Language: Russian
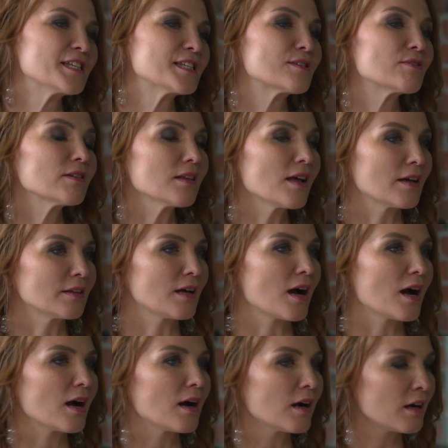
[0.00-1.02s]
Светлана,
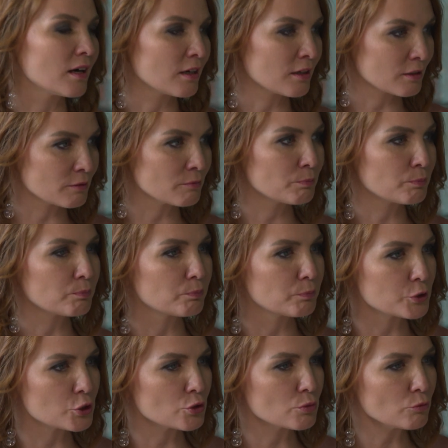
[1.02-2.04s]
а
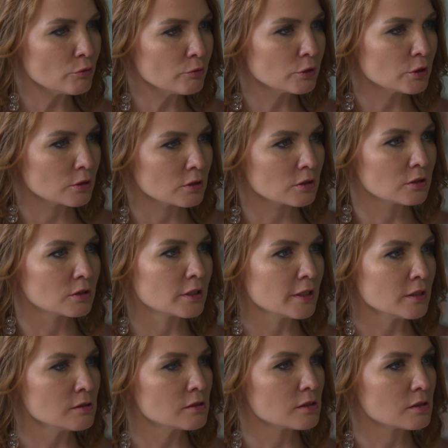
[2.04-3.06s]
Почему вот этот
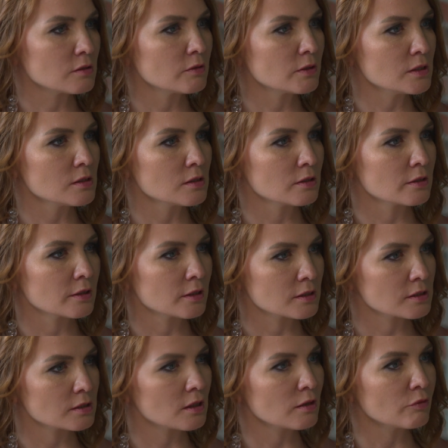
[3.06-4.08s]
тренд действительно
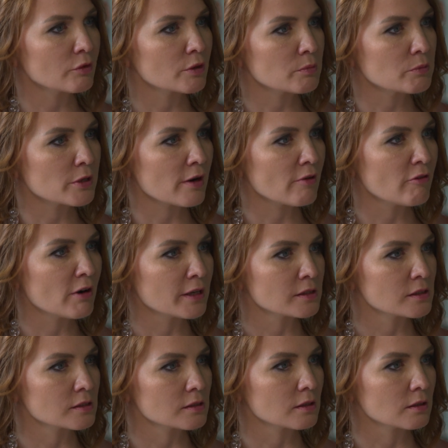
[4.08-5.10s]
стал
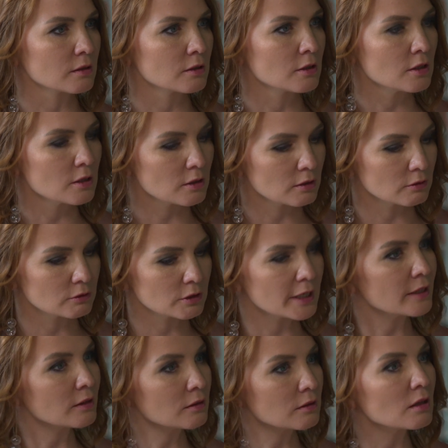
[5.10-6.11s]
формироваться?
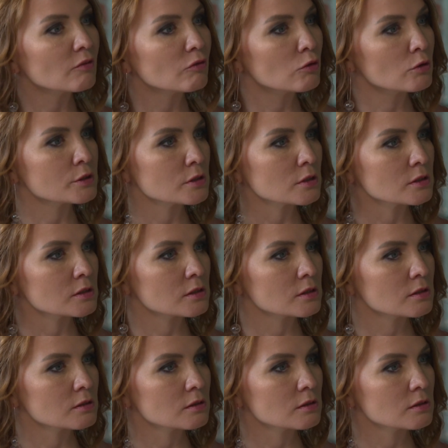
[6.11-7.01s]
Тренд на возраст.